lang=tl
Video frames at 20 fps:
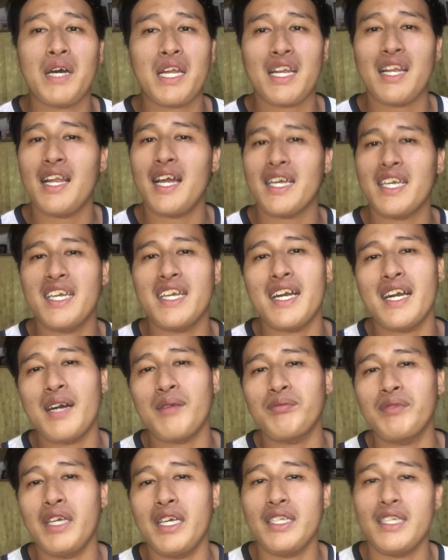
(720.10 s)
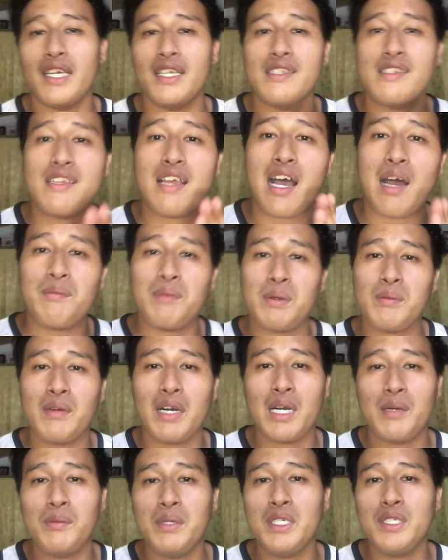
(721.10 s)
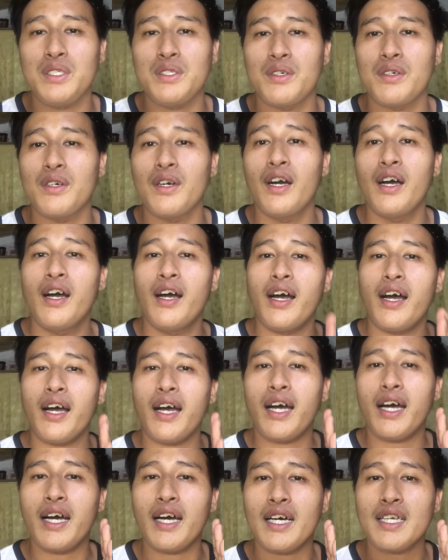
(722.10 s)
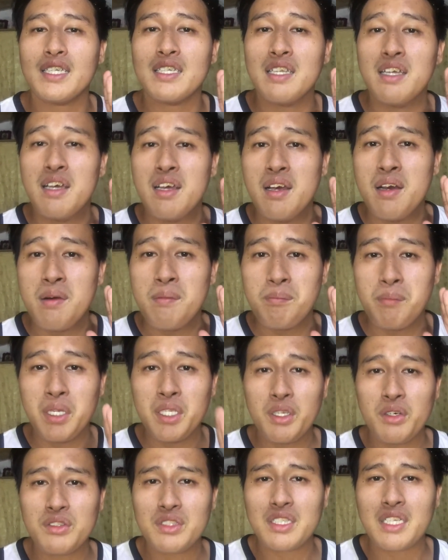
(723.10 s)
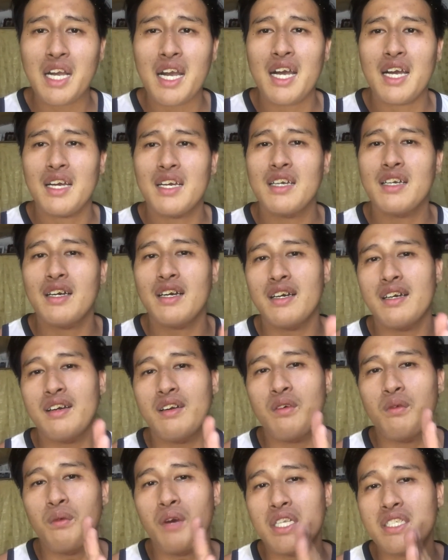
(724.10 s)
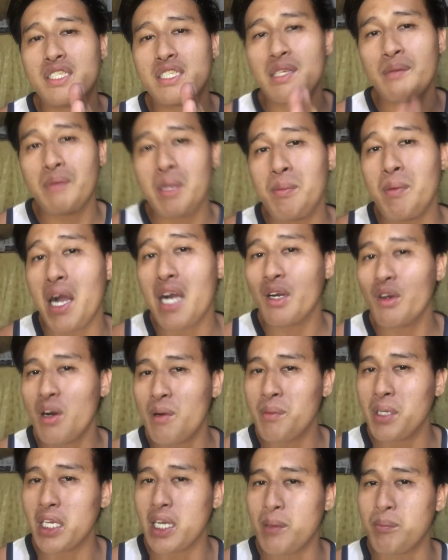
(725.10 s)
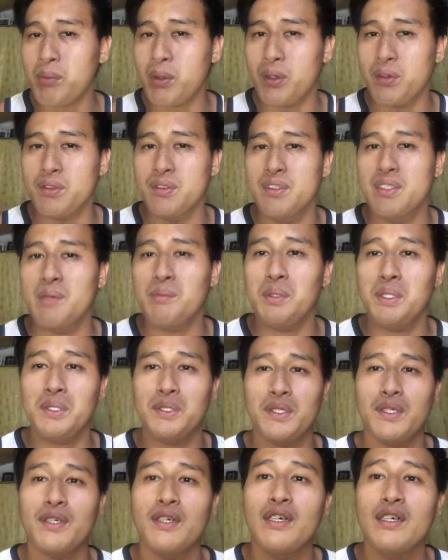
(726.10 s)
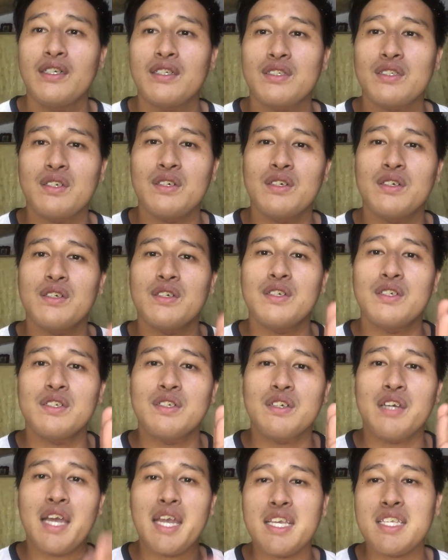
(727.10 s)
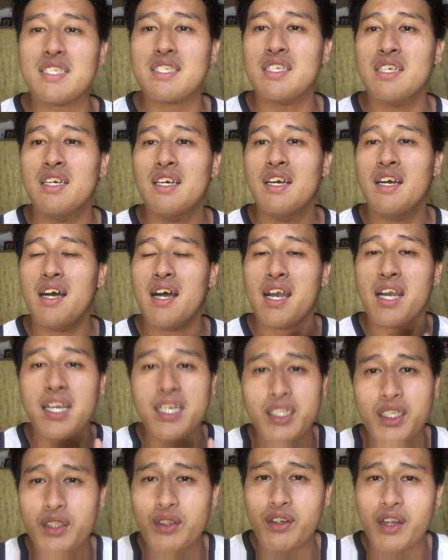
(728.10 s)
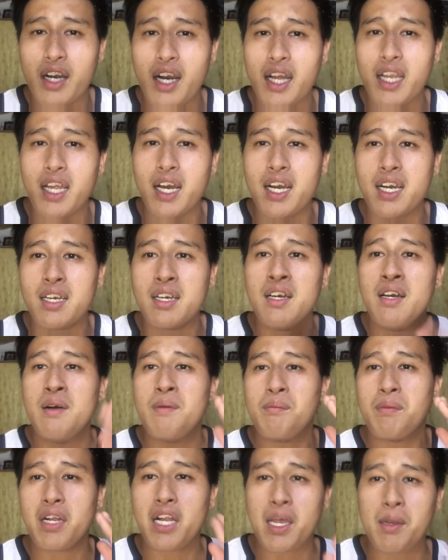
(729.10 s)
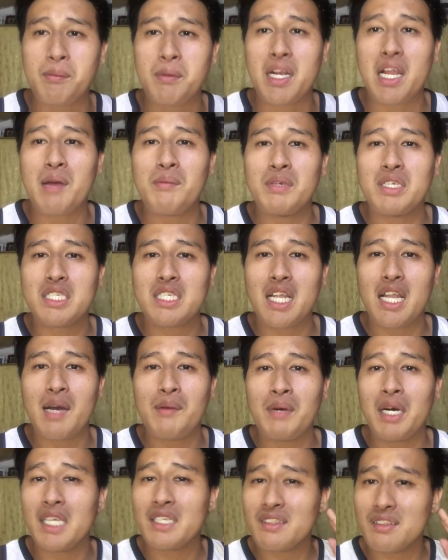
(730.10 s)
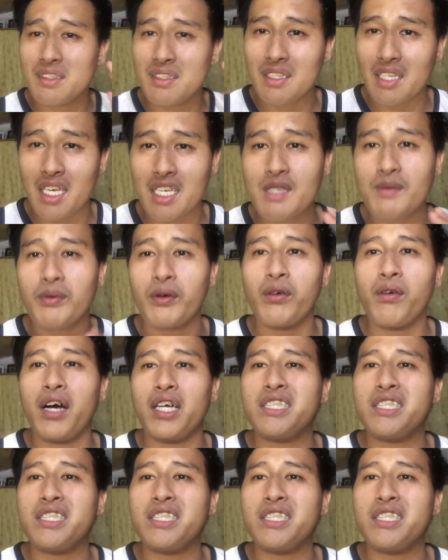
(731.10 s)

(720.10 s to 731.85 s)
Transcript: para lagi kang updated sa aming mga video at manote ka once na may bago kaming upload na video. So guys, hanggang dito na nga lang. Maraming maraming salamat. Thanks for